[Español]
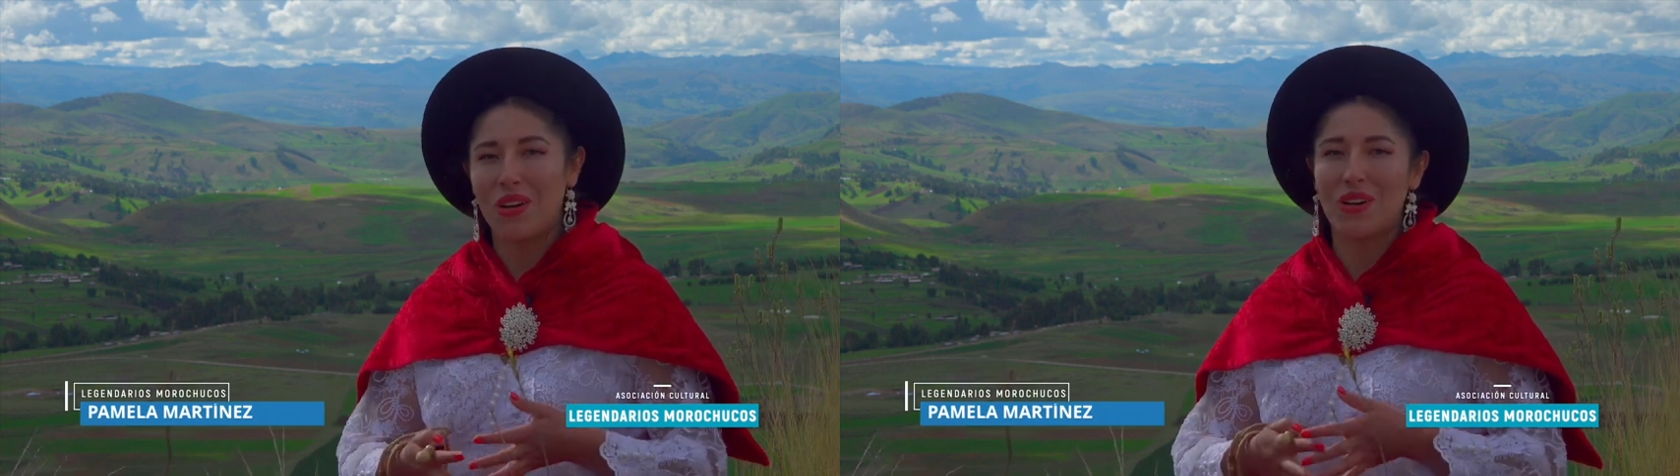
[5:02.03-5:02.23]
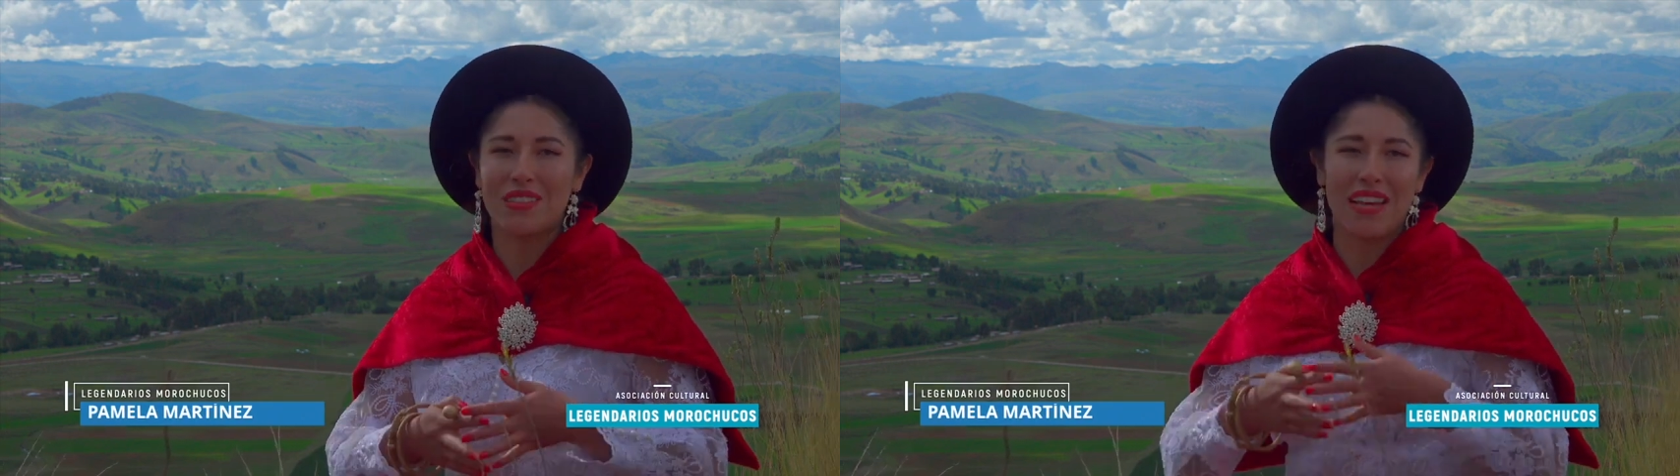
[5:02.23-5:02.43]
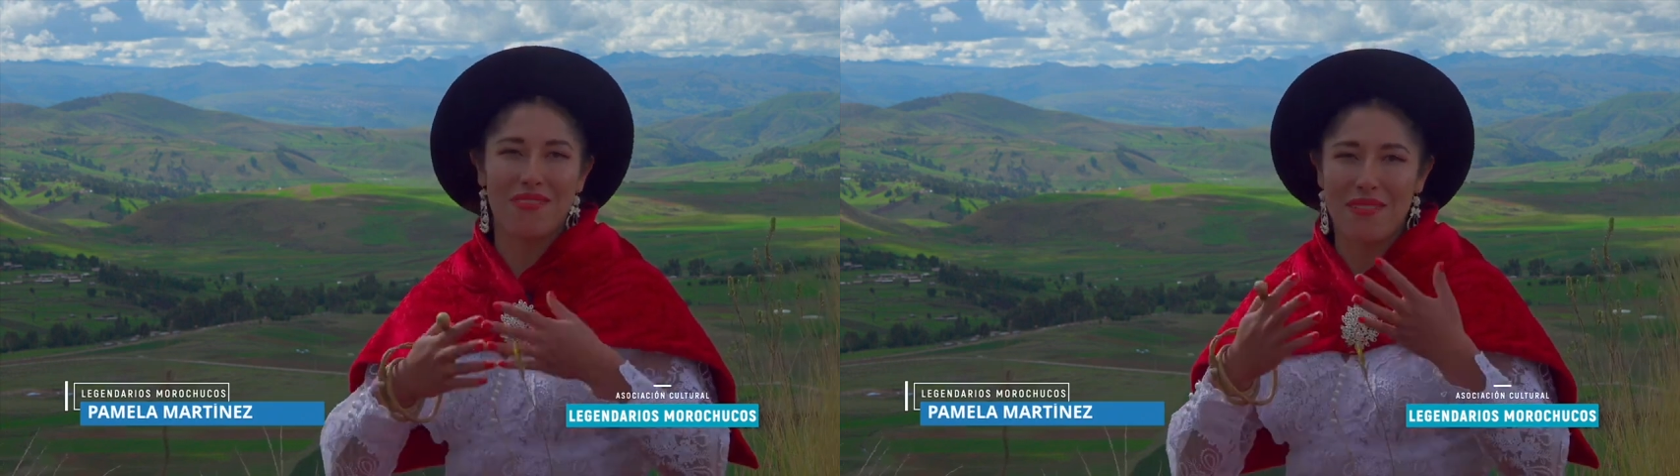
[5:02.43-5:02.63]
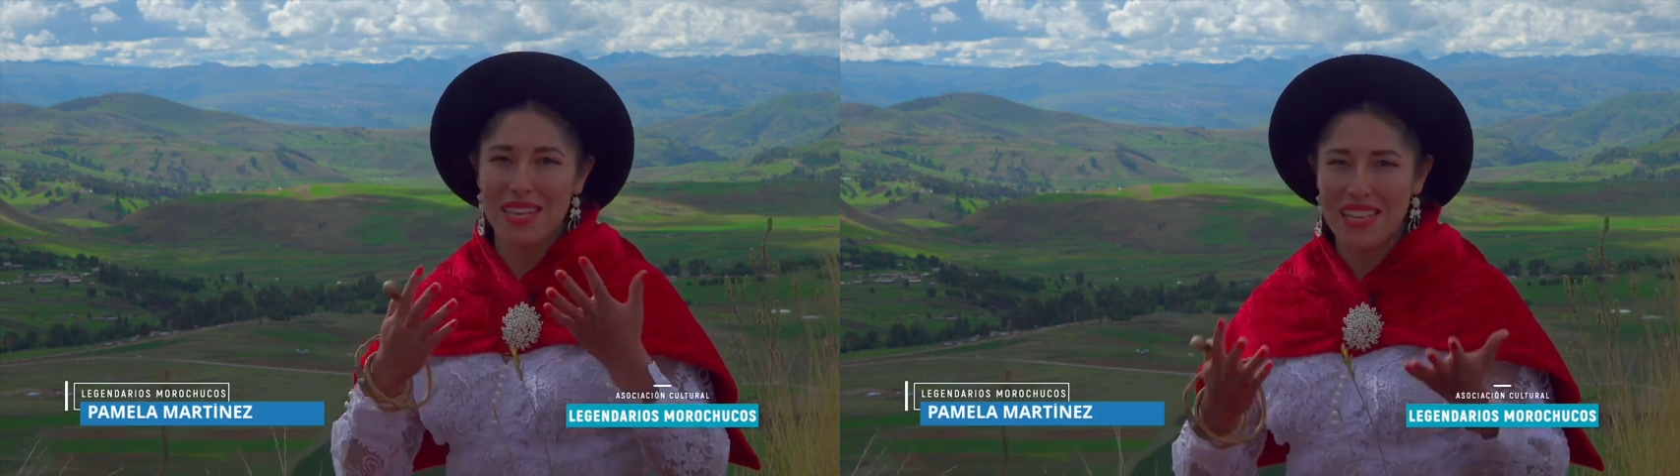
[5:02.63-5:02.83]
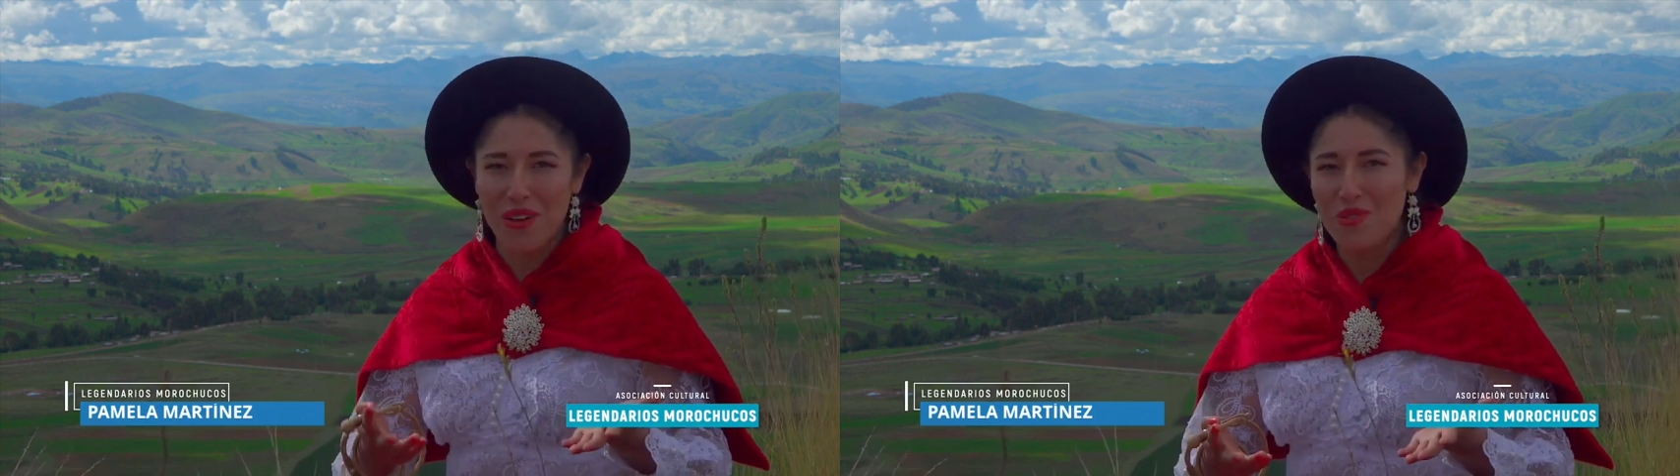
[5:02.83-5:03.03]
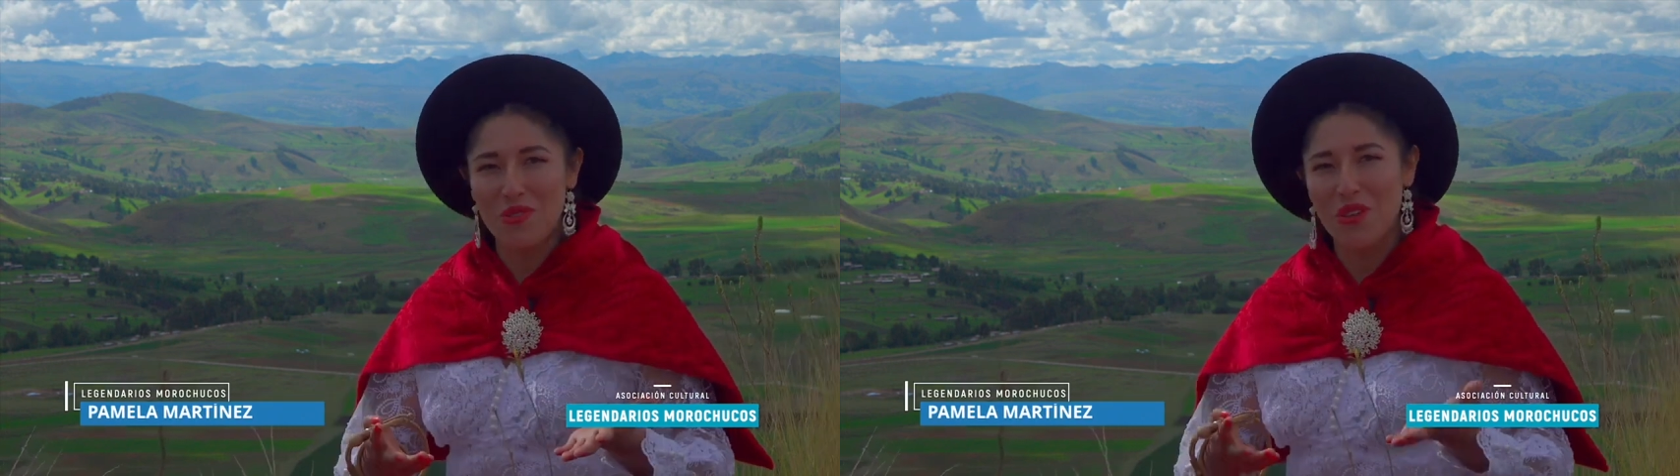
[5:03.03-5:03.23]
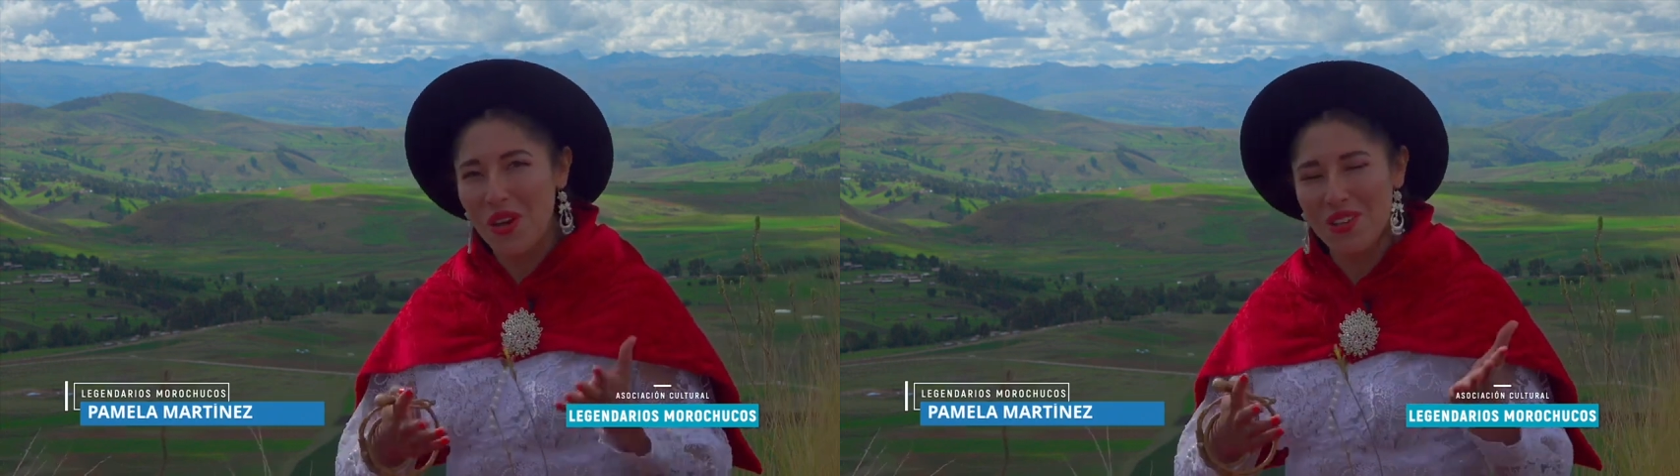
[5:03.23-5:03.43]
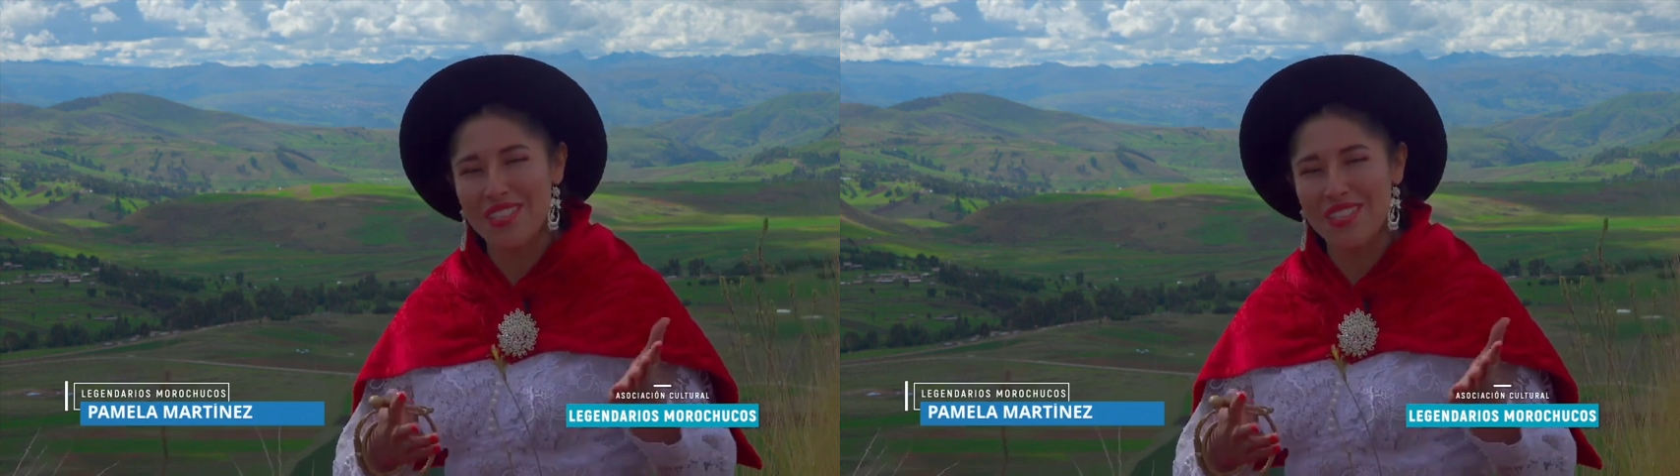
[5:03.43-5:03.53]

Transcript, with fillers: o tal vez aún no lo